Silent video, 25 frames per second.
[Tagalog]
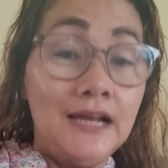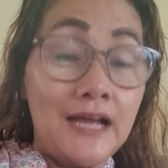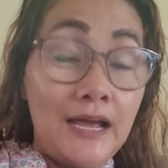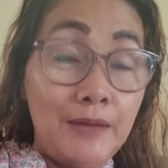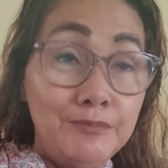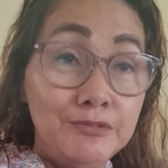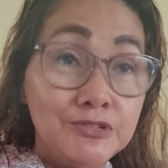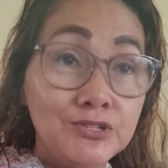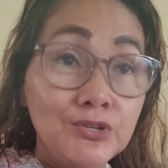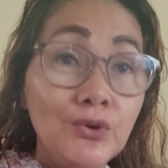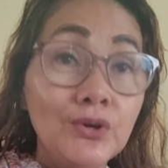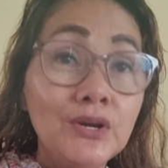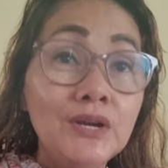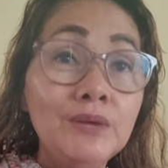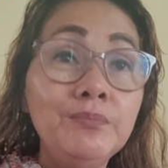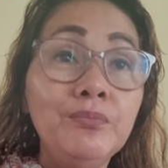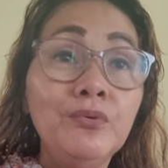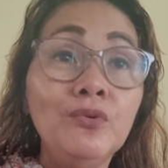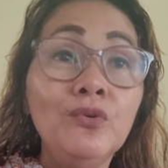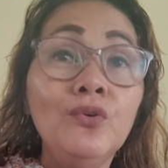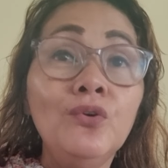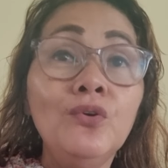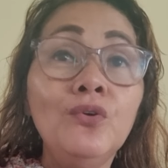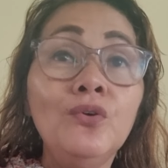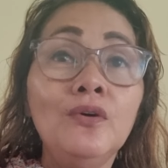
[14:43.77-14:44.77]
I'm sorry
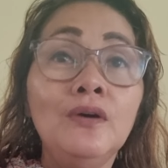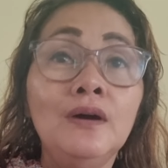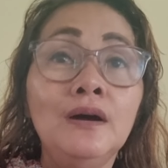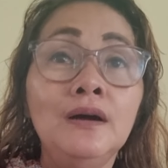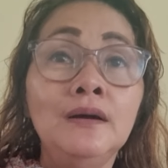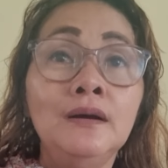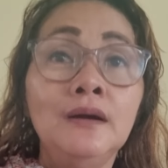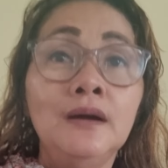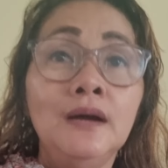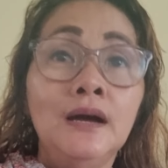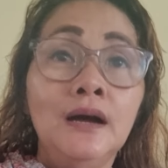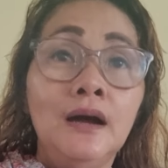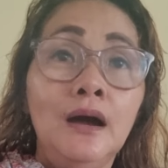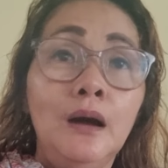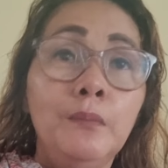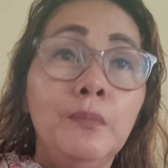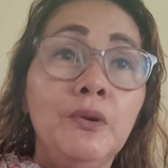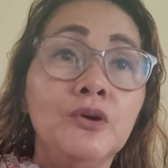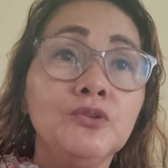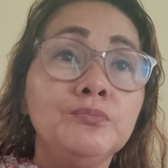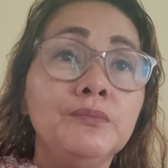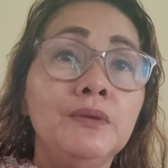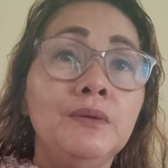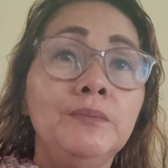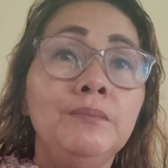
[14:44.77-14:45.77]
po
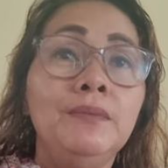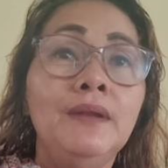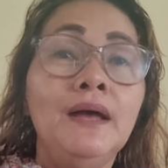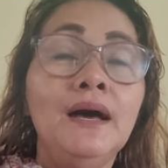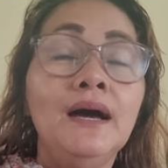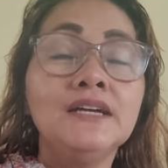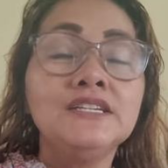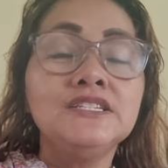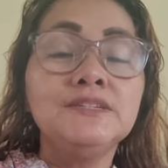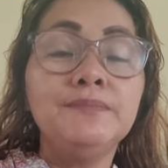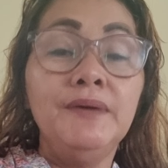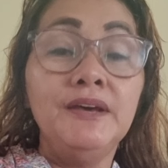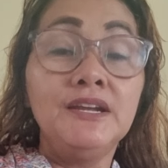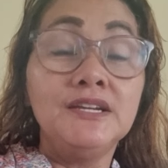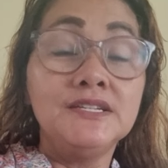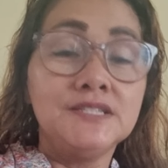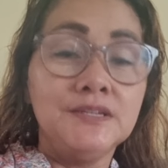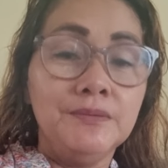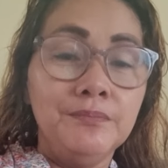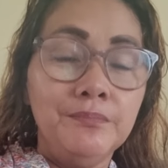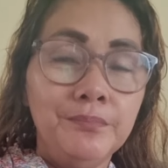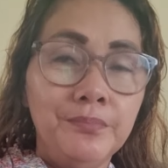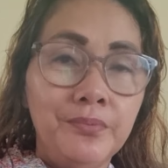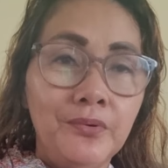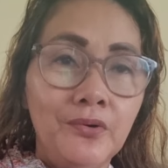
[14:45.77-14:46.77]
about my vlogs. Very
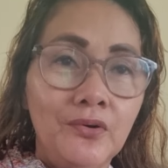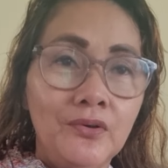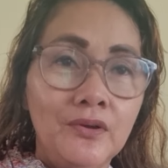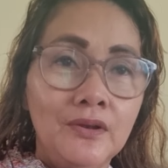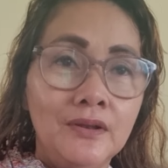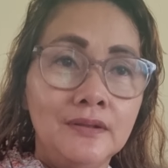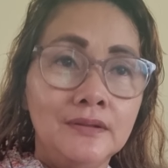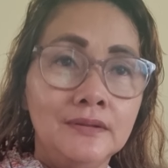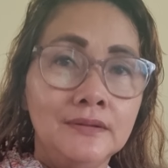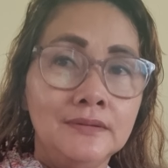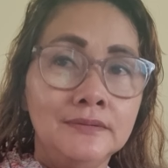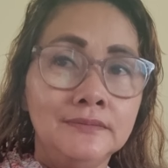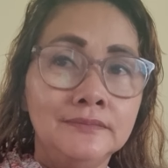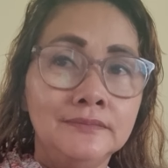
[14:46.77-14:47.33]
simple.